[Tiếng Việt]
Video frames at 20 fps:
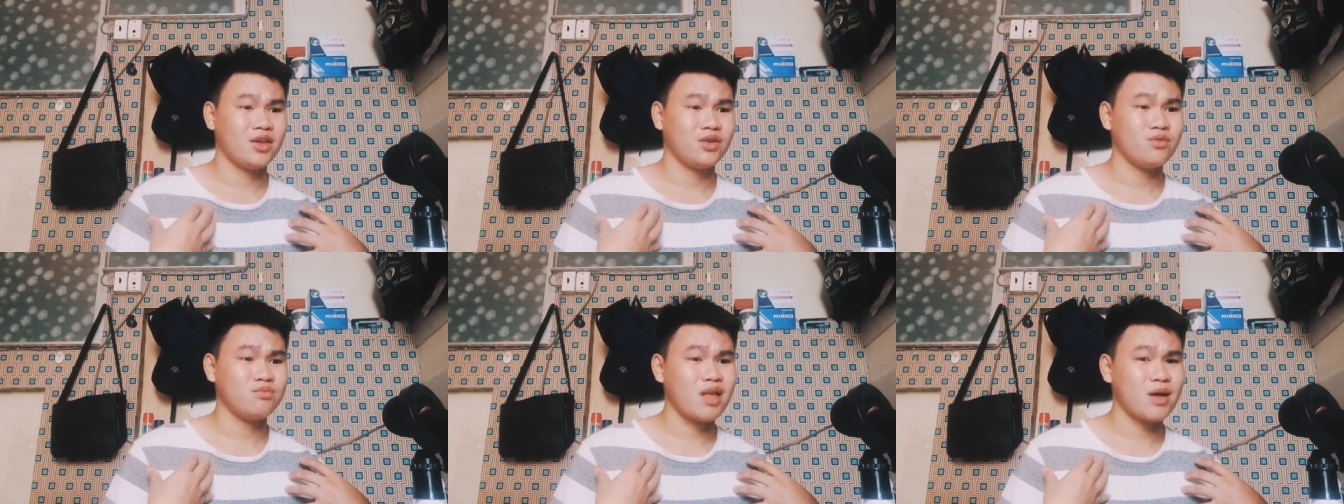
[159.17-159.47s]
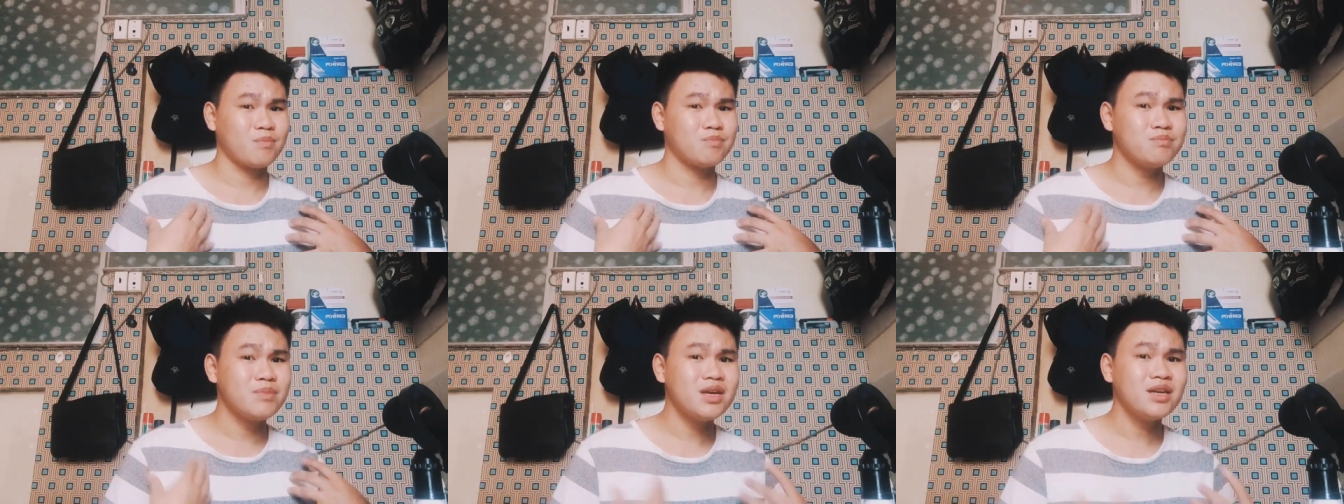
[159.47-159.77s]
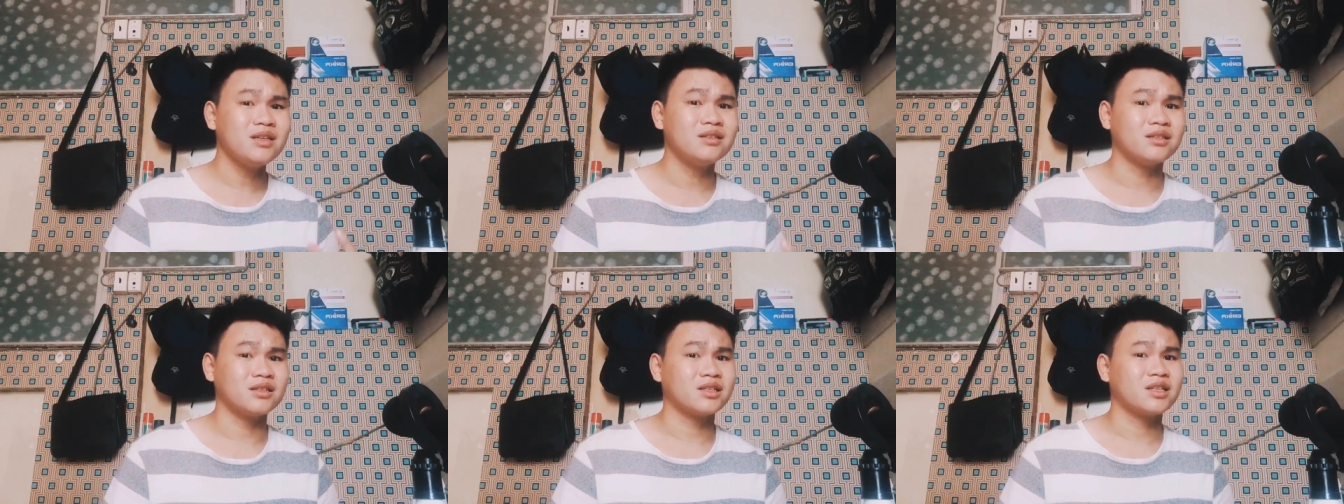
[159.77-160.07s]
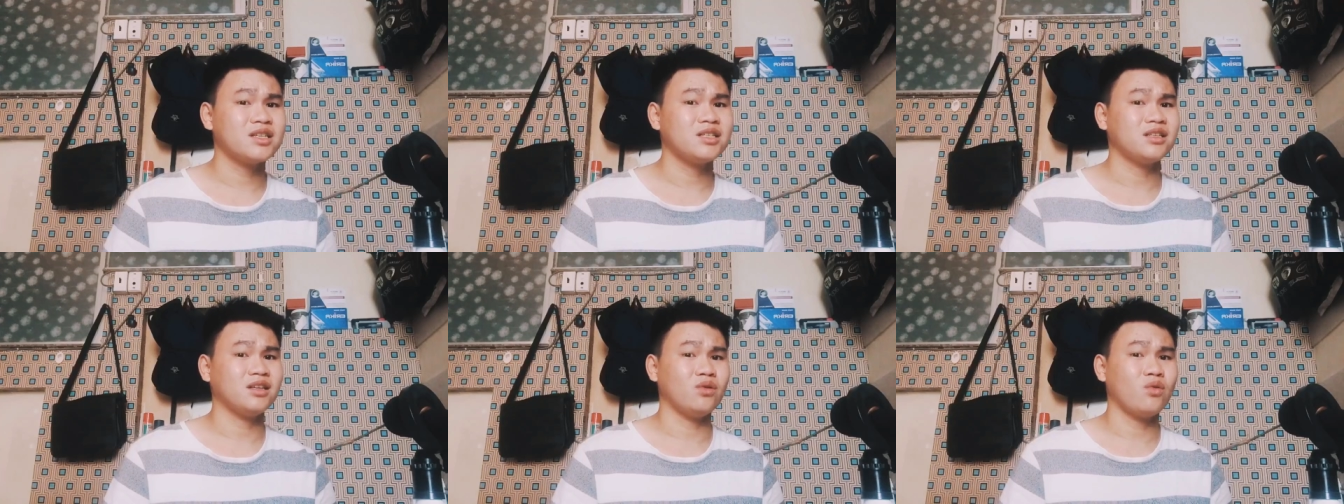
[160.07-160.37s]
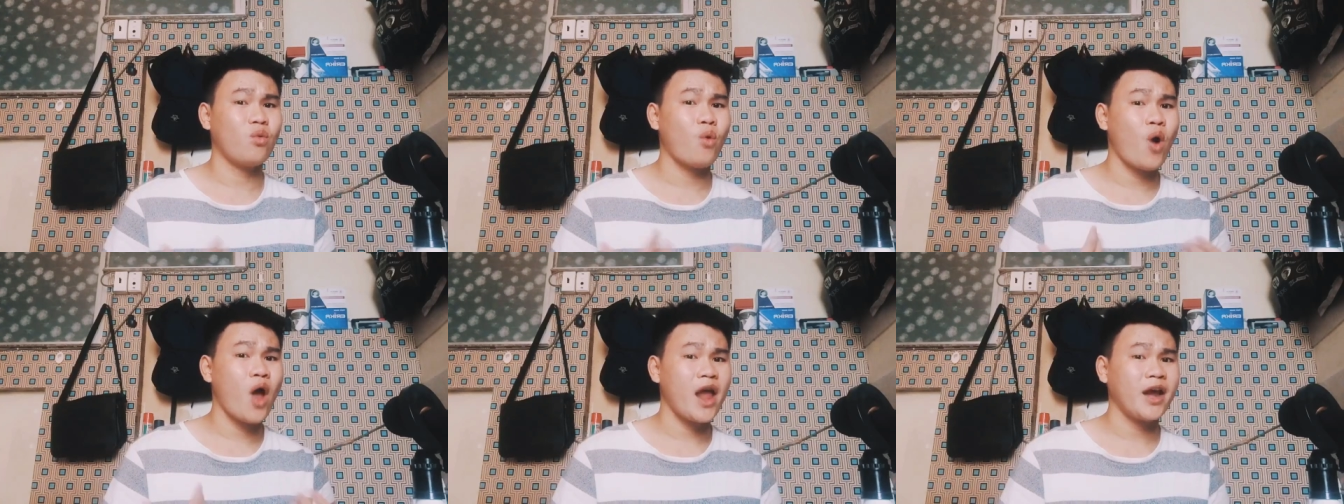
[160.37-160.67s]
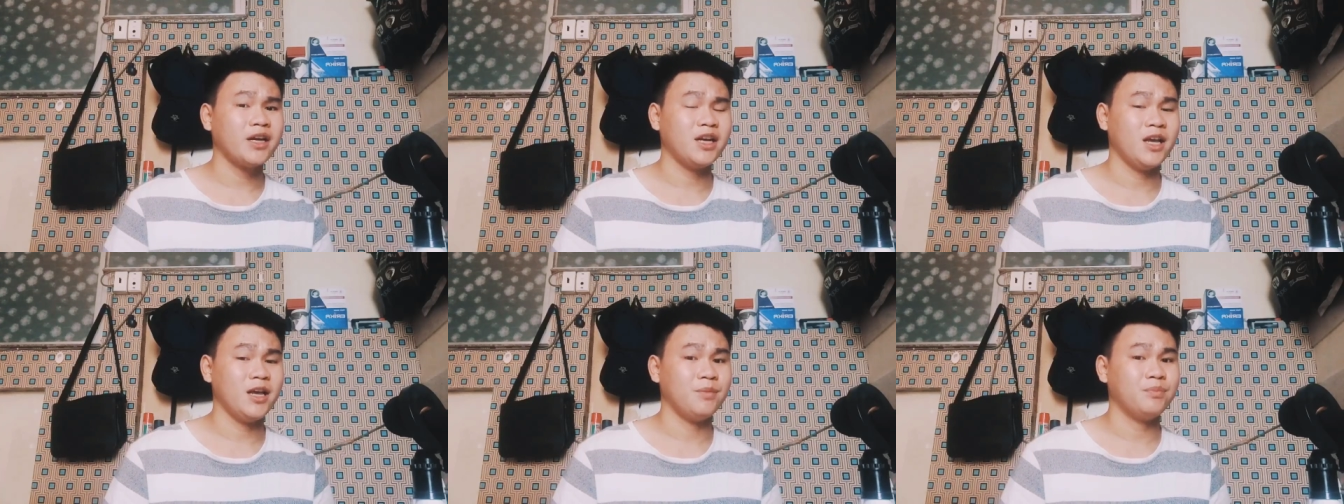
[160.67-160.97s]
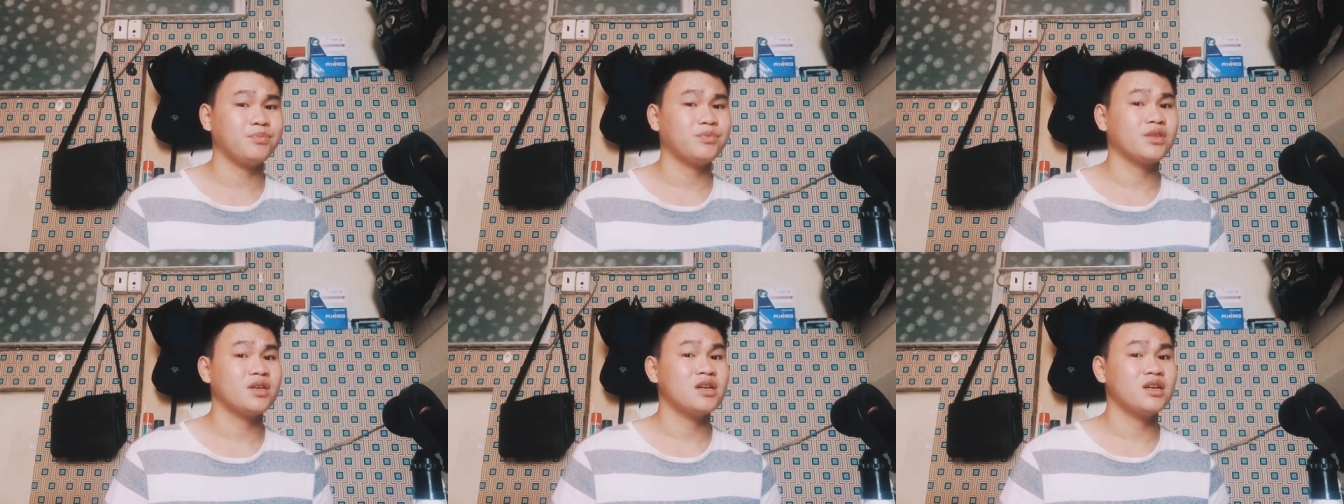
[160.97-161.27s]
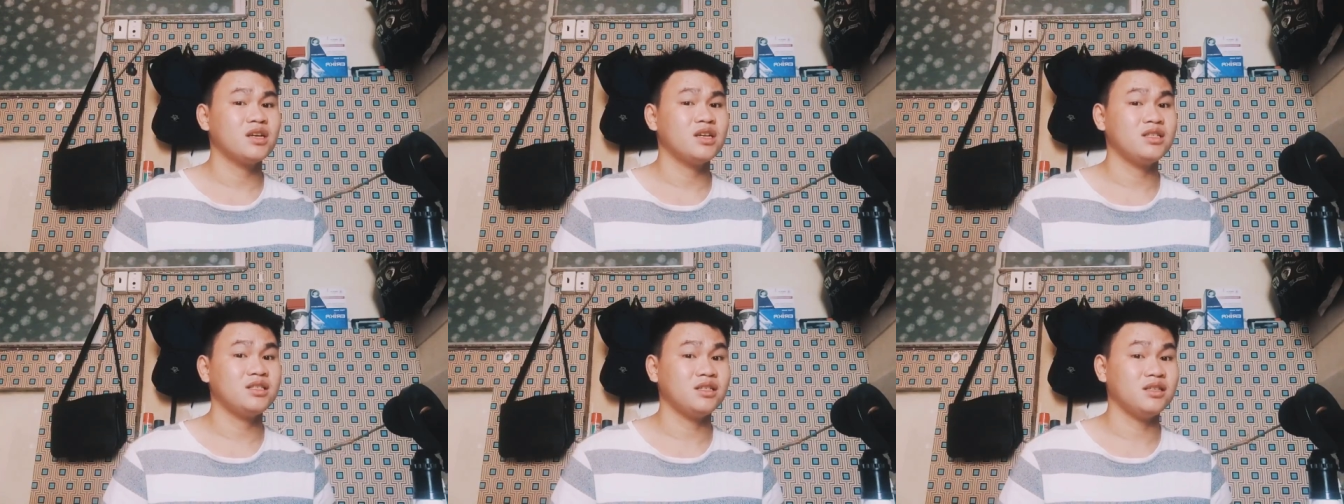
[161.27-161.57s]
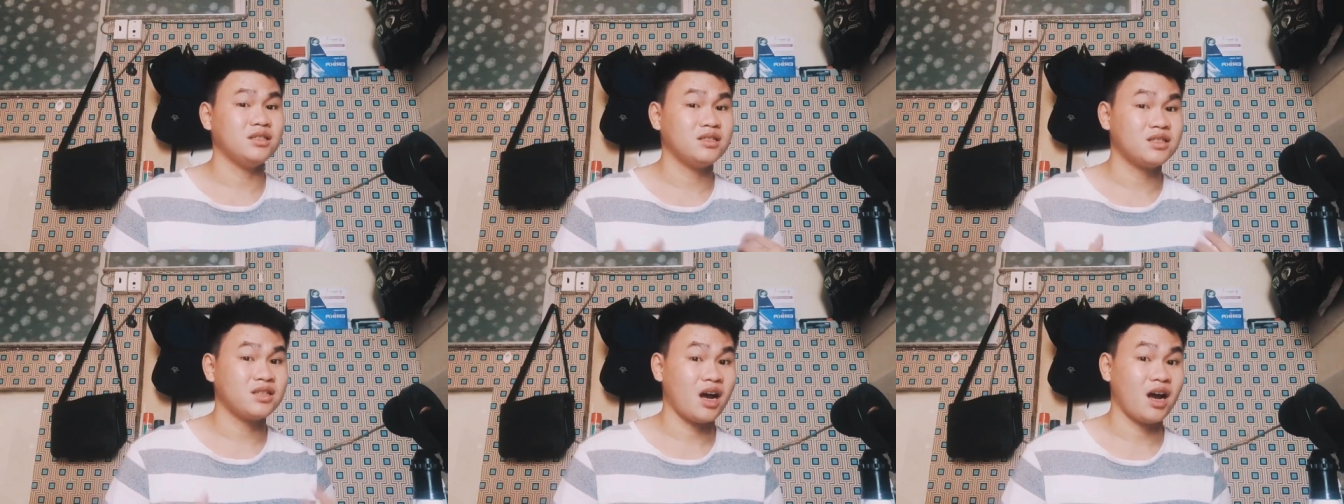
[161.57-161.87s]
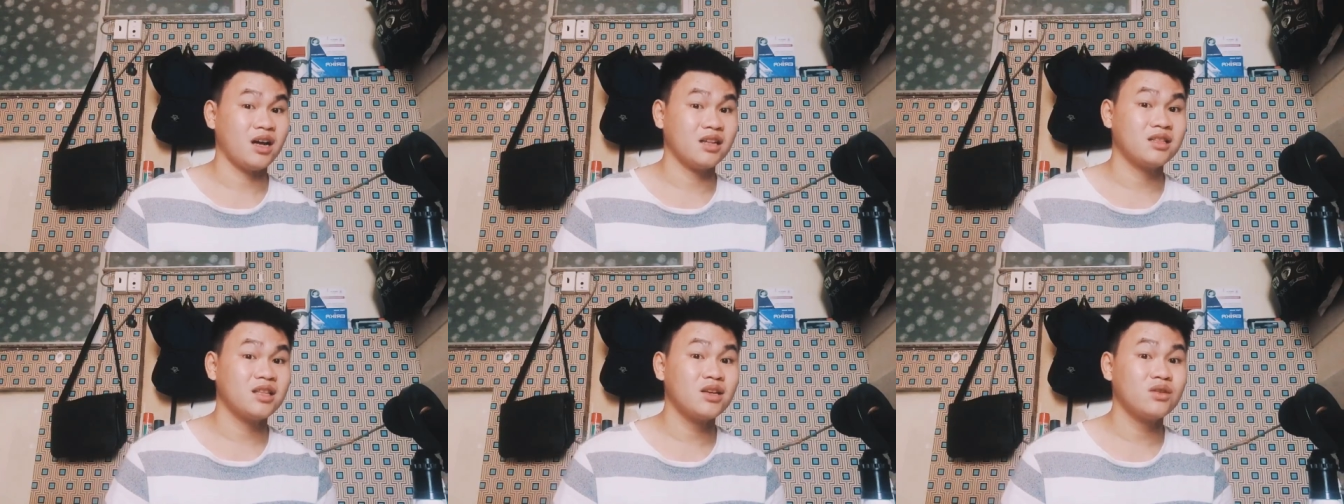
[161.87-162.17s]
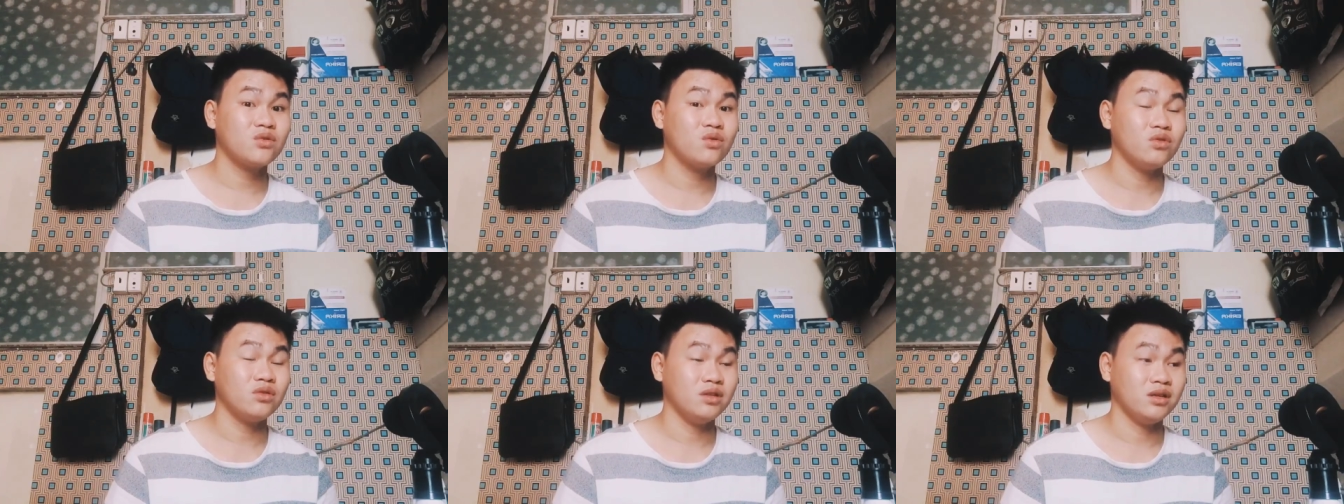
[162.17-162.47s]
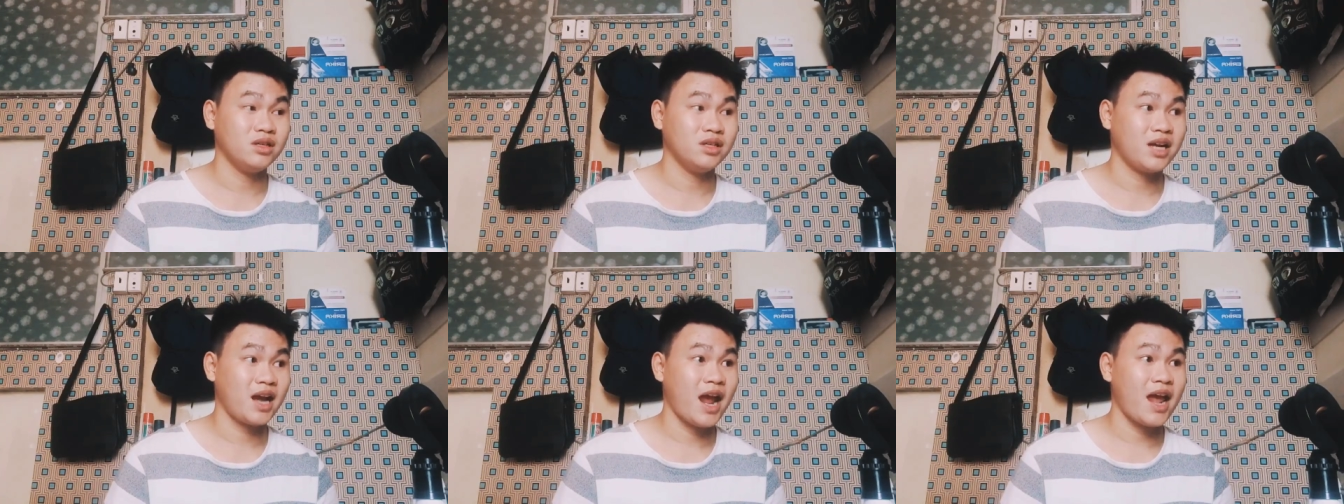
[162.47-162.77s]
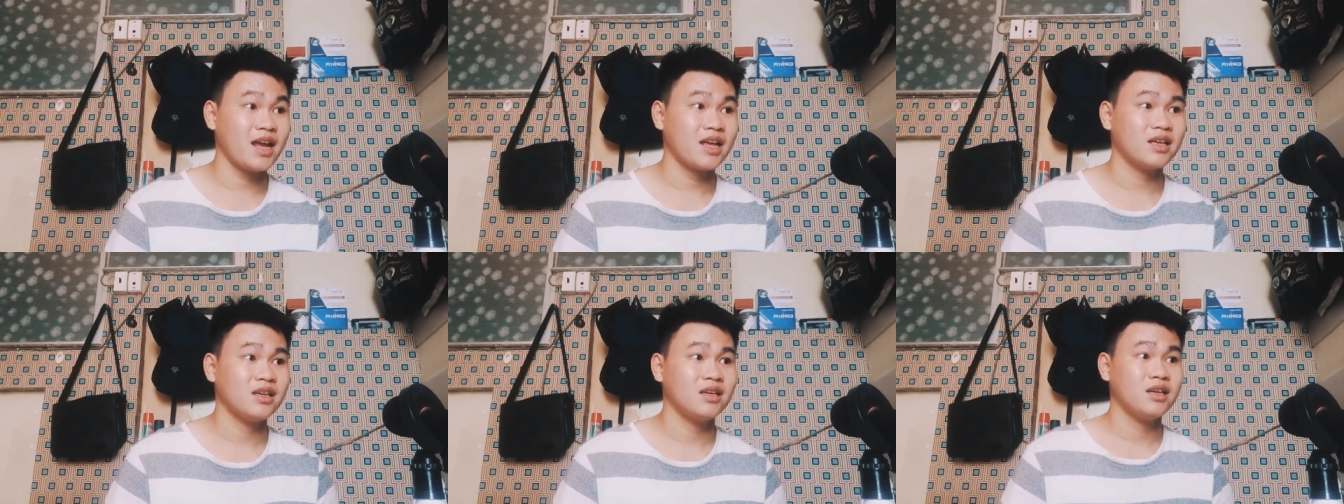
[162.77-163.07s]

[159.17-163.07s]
chúng ta biết được cái sự quan điểm, cái sự sở thích của người khác,